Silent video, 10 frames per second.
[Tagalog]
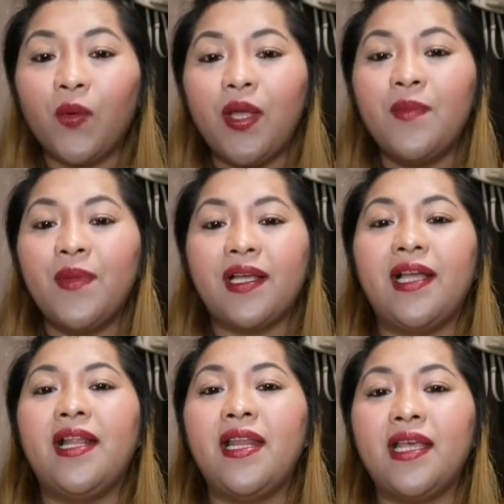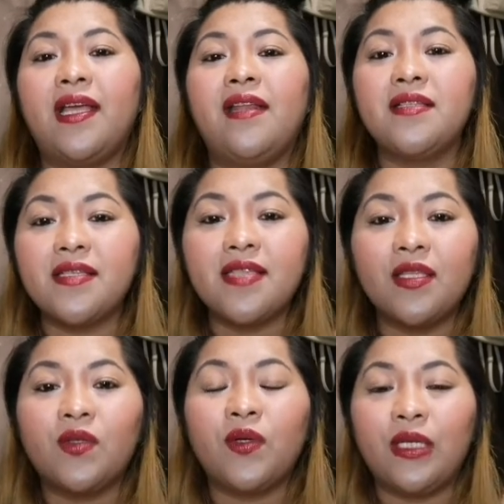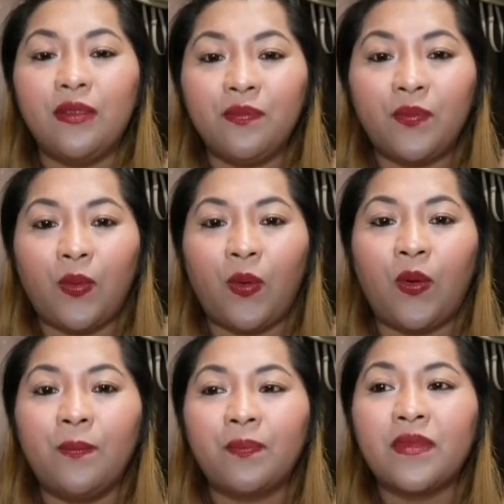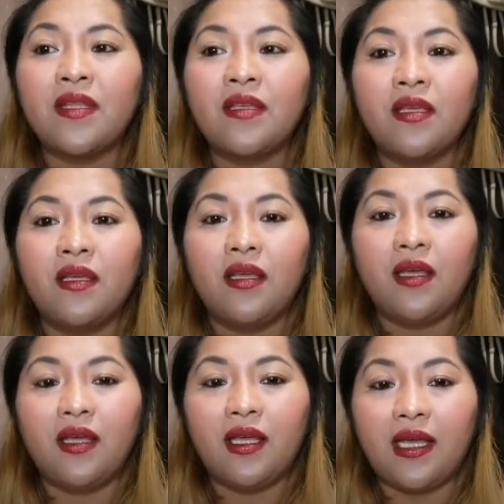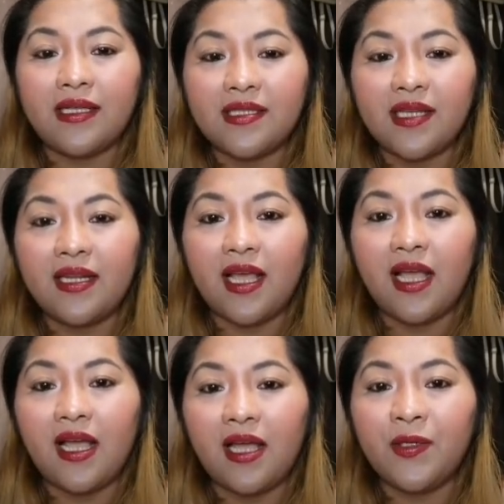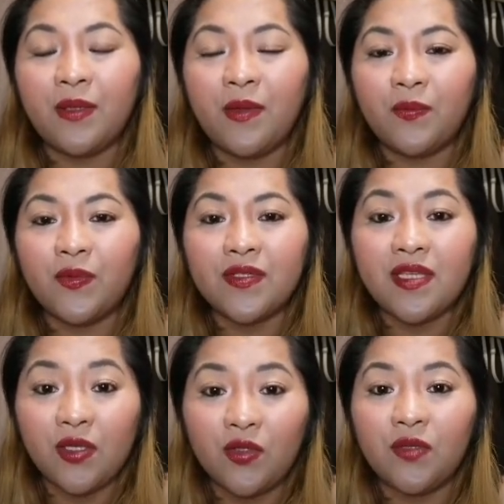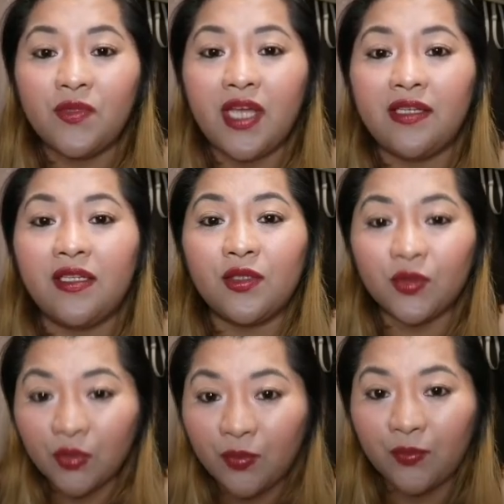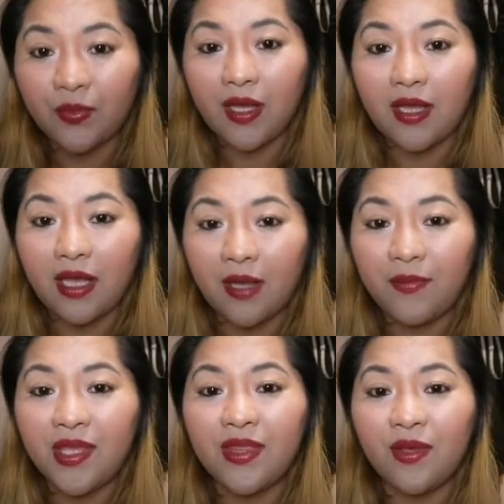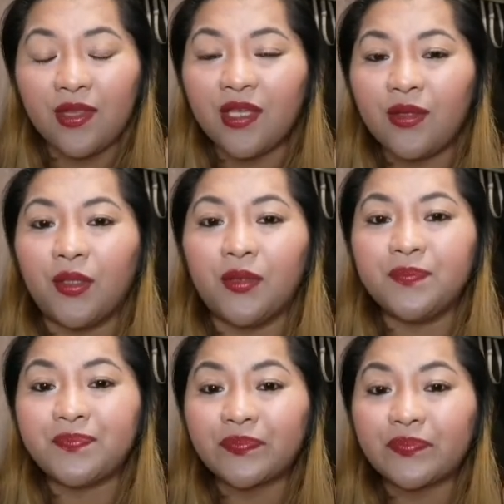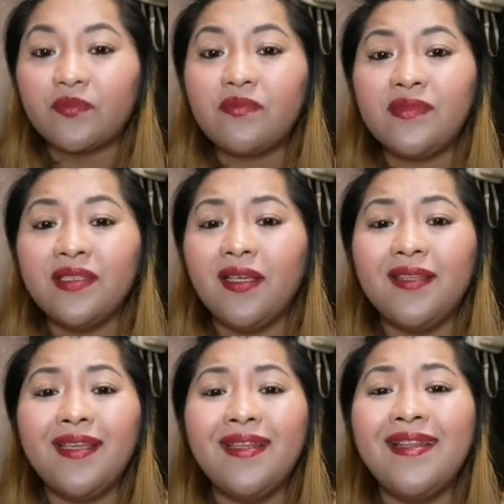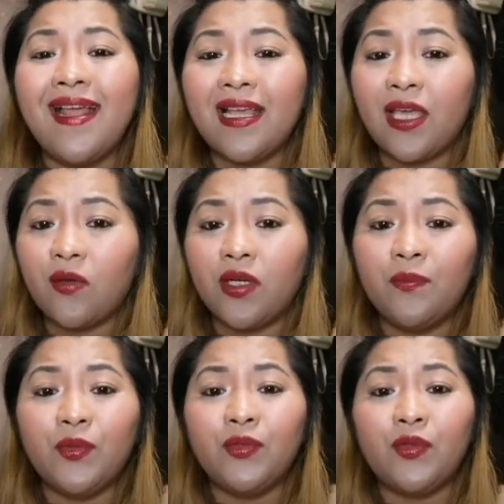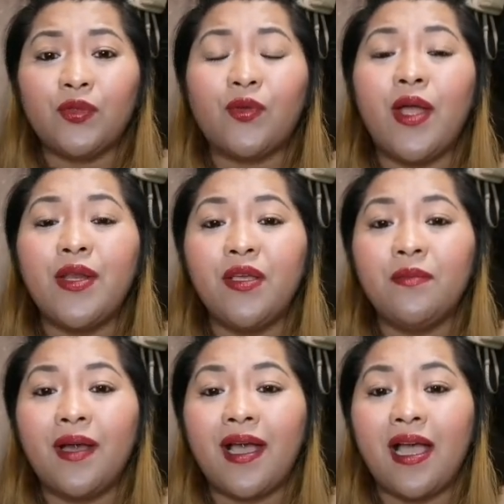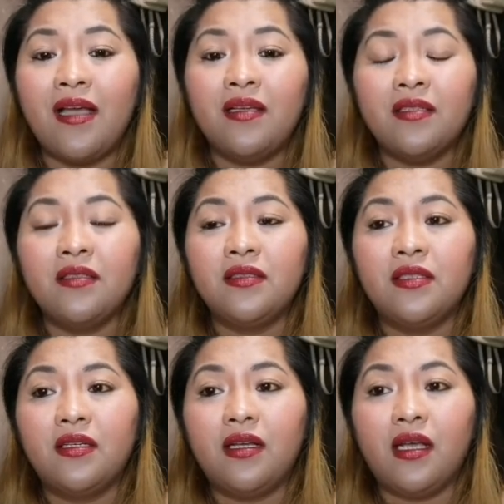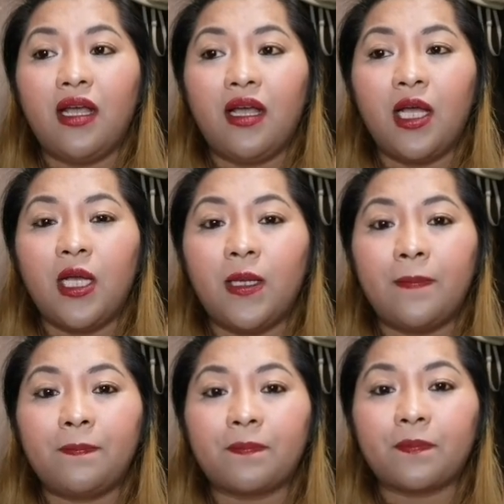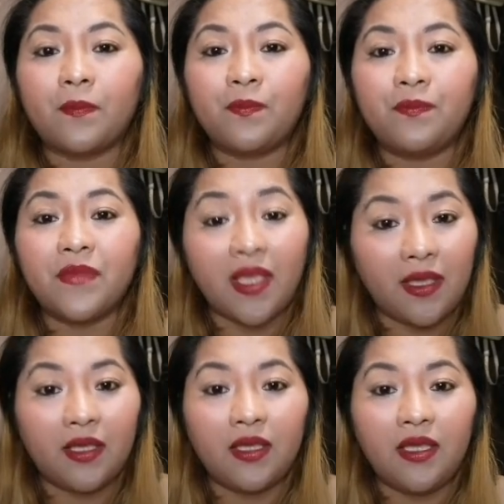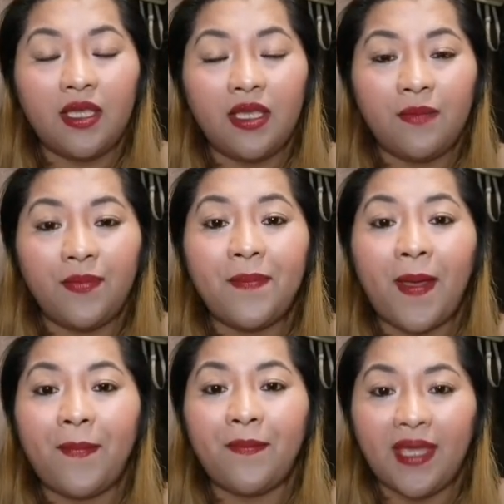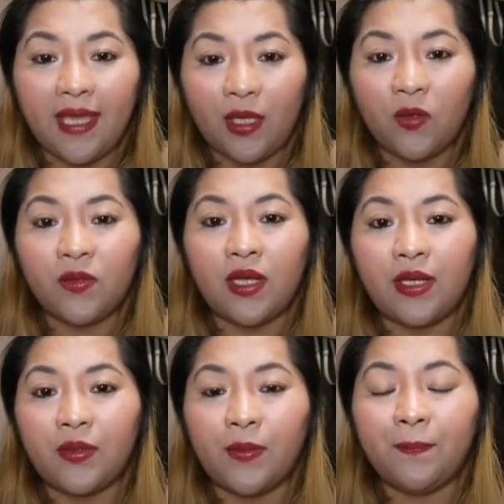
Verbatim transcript: at hin, uh, hindi sa galing sa sa sound sa YouTube, okay? Sa sarili ko po siyang bulsa galing na ipapamigay dahil lang gusto ko magpasalamat sa lahat ng susuporta at susubscribe sa akin. Yun lang po ang akin.